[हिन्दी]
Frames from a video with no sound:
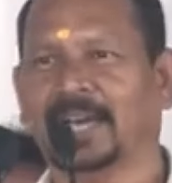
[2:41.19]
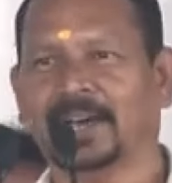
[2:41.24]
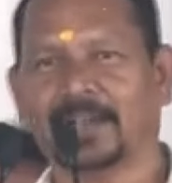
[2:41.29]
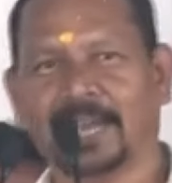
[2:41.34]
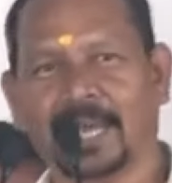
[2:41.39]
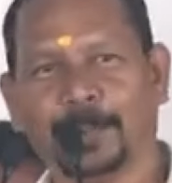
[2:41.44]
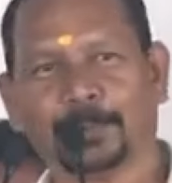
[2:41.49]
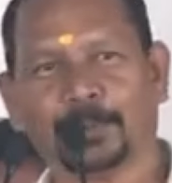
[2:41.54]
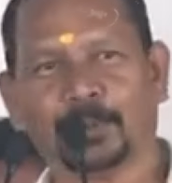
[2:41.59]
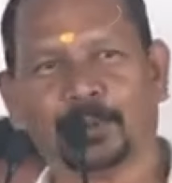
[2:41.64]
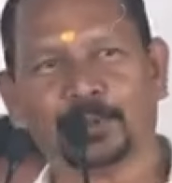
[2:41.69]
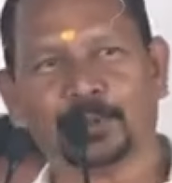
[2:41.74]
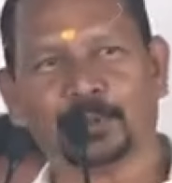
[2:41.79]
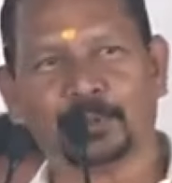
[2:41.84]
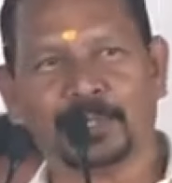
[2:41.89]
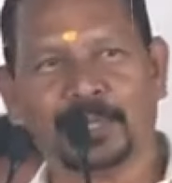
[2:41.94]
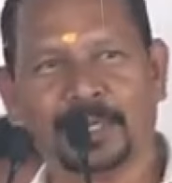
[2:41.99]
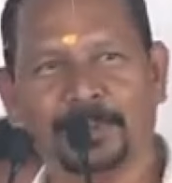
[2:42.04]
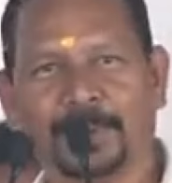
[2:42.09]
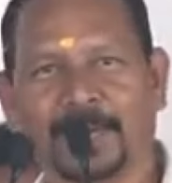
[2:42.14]
और आपको
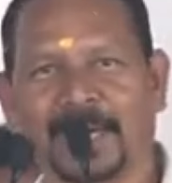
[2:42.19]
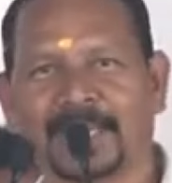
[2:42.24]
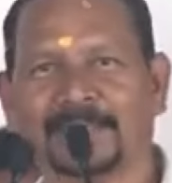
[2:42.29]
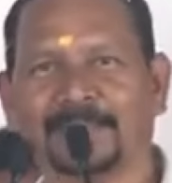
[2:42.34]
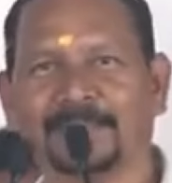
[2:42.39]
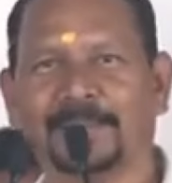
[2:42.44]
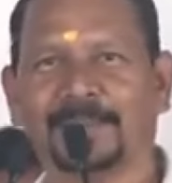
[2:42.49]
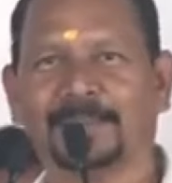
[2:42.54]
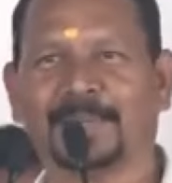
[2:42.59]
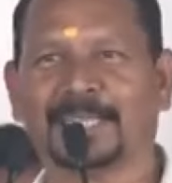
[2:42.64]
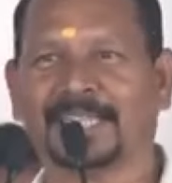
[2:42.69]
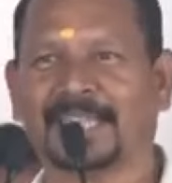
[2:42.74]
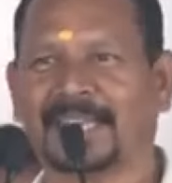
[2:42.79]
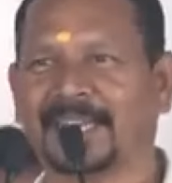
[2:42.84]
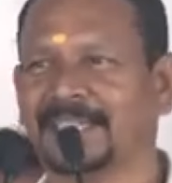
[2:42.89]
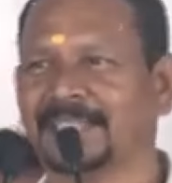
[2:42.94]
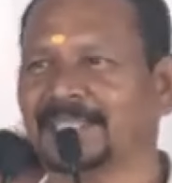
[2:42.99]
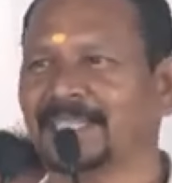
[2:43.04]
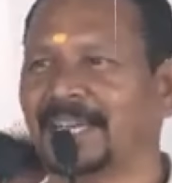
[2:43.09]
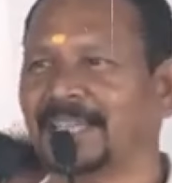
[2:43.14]
दूसरी बात मैं
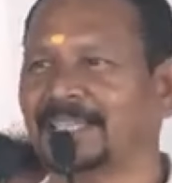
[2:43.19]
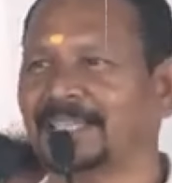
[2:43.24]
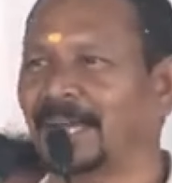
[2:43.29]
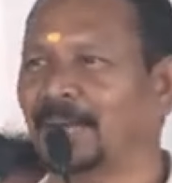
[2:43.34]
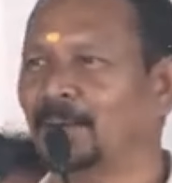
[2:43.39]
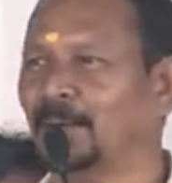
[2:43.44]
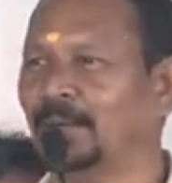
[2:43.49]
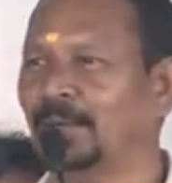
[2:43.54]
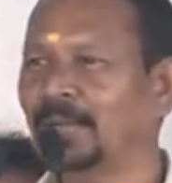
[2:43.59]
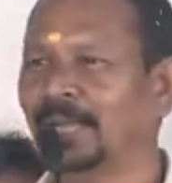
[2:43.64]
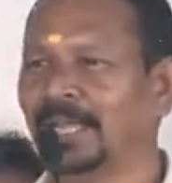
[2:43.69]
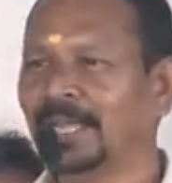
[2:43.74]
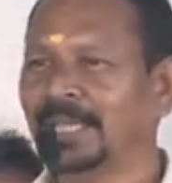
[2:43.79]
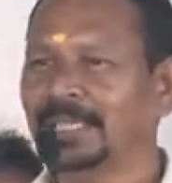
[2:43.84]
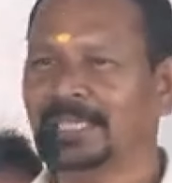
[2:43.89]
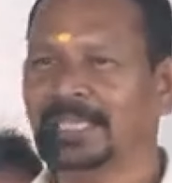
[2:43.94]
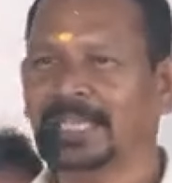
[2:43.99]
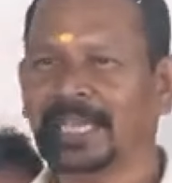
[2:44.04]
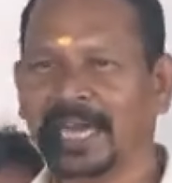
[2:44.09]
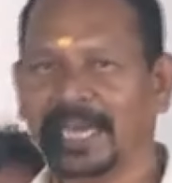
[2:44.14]
बताना चाहता हूं
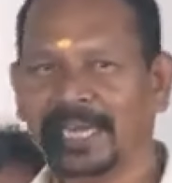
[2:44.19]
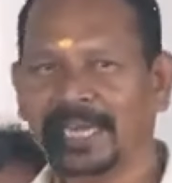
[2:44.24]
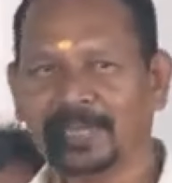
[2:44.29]
कि